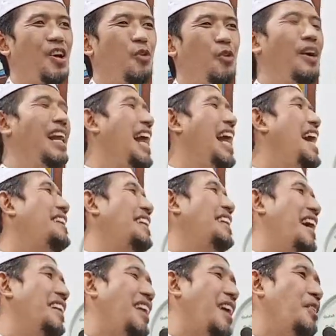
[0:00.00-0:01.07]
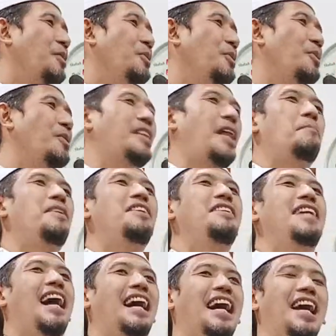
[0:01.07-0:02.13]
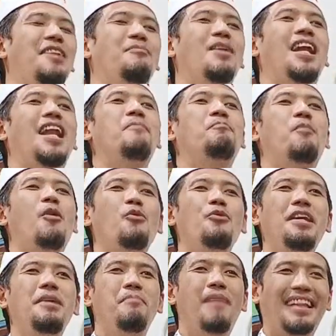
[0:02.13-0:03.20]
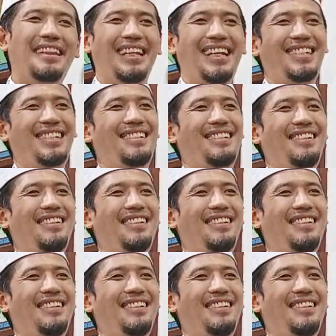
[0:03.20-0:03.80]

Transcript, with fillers: Wala tak tadu, tapi jangan melampaui batas.